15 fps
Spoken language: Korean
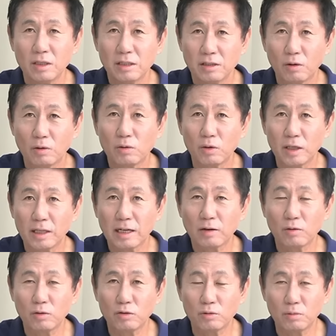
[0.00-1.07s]
여권의
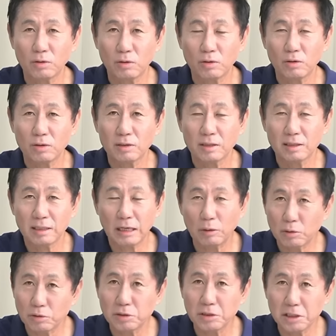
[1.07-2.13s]
대권 후보로
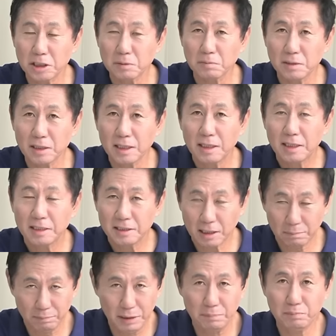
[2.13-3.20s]
나올 수 있습니다. 제가
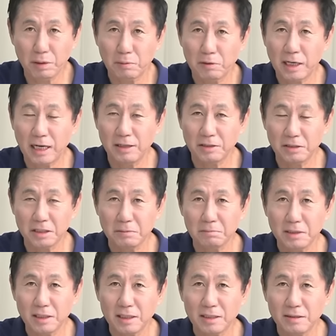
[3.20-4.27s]
비법을
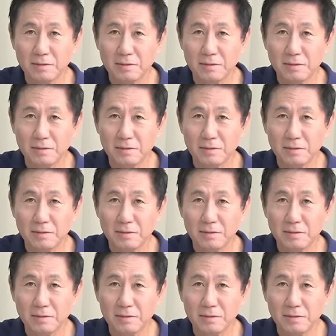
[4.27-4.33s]
알려드립니다.